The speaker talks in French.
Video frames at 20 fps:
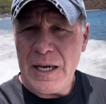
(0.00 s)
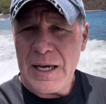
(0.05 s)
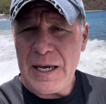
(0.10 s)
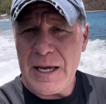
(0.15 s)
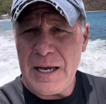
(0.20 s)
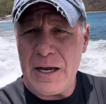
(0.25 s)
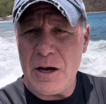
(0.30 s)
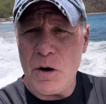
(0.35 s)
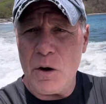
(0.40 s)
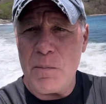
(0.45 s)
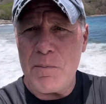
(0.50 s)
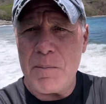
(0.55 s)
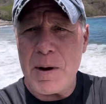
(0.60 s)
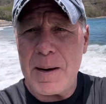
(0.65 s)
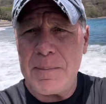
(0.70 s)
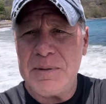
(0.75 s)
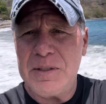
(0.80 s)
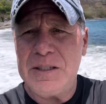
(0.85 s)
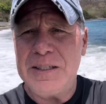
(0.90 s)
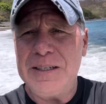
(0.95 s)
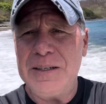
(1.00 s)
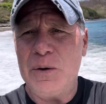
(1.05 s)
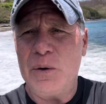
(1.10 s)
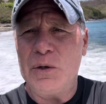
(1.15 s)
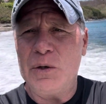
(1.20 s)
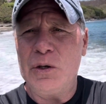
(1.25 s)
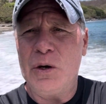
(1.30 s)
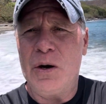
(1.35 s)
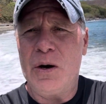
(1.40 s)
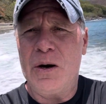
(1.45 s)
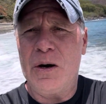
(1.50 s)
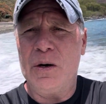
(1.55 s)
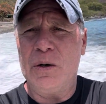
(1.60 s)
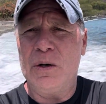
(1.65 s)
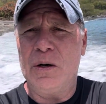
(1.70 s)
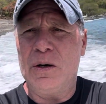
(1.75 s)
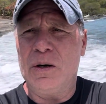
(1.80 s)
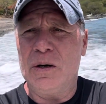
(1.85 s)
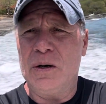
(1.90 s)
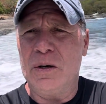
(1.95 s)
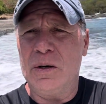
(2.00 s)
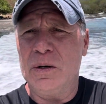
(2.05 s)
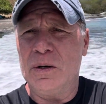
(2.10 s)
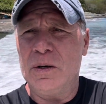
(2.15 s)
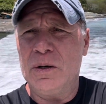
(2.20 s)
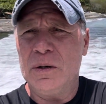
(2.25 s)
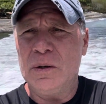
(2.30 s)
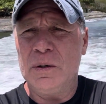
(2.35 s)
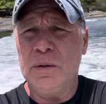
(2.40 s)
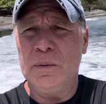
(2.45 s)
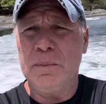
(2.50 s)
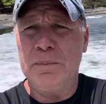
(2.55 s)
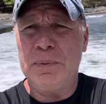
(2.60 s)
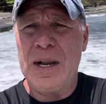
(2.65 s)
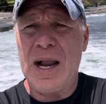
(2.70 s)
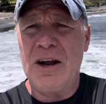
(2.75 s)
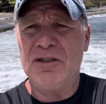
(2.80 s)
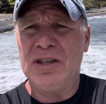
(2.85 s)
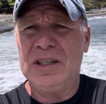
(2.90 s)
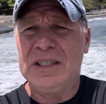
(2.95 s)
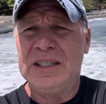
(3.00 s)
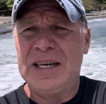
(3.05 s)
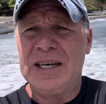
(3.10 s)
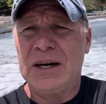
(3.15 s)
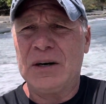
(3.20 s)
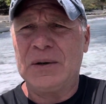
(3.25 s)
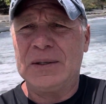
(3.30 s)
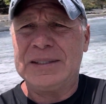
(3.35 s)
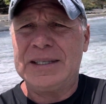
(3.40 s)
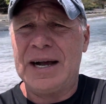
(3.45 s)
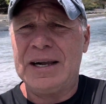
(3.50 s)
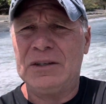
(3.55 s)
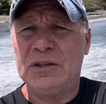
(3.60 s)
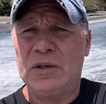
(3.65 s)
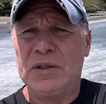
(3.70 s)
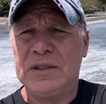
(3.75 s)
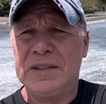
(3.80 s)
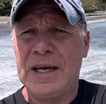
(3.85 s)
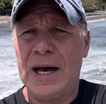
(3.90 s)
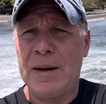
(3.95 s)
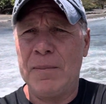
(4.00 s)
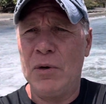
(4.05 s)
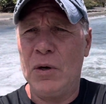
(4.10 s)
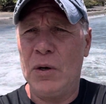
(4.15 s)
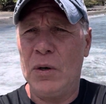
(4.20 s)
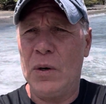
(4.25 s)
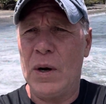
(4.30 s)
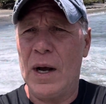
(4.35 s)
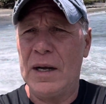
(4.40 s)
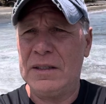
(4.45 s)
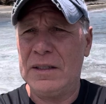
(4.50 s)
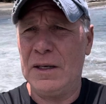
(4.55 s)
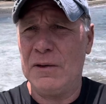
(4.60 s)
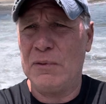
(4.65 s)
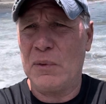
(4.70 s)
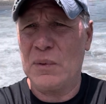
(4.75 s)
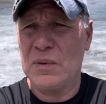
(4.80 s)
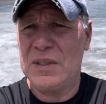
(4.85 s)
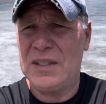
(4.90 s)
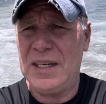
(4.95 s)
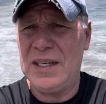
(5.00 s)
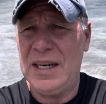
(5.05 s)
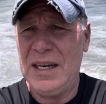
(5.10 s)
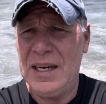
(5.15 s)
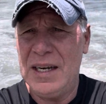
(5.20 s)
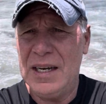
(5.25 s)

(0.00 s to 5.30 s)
Et même si on a une plage ici à Cotal de sable assez foncé,